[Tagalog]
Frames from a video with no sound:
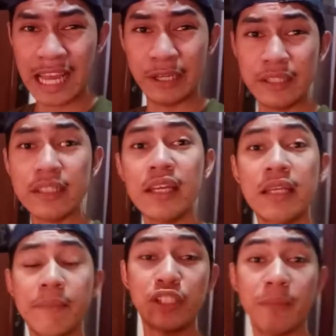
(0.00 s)
ayun.
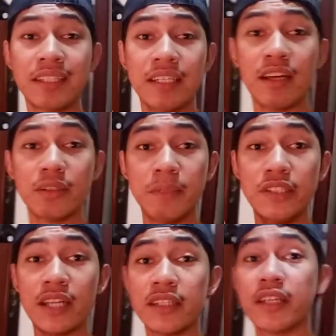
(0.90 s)
Medyo maiksi lang yung
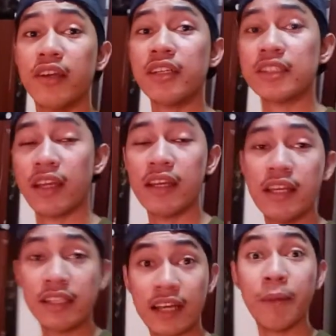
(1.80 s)
video natin ngayon kasi
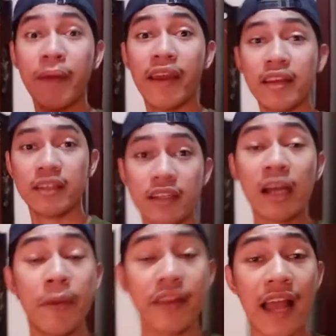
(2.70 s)
kagabi,
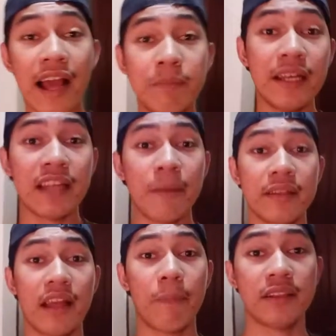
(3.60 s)
kagabi yung lakad pala
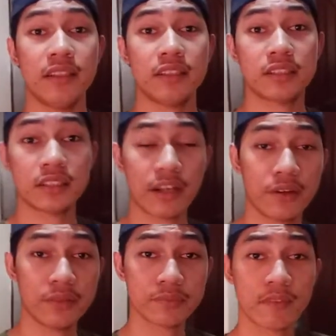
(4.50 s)
namin dapat is,
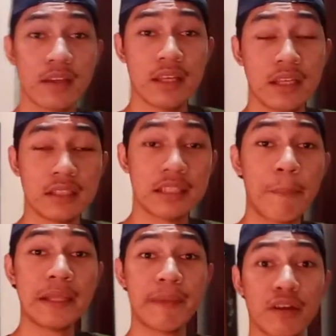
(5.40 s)
ano,
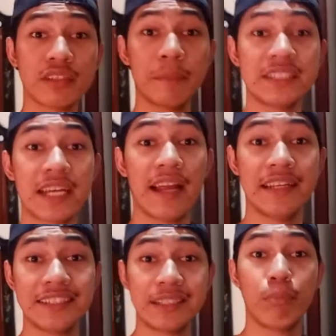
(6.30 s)
dapat meron kaming
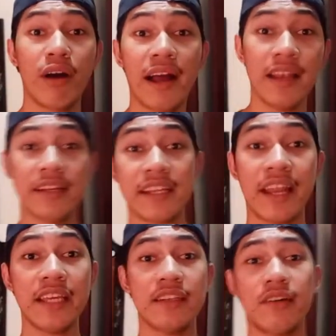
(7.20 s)
challenge ni Bungal, ni
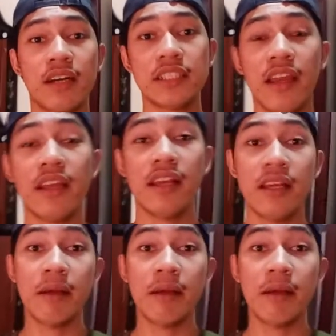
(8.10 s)
Lay, no? Kasi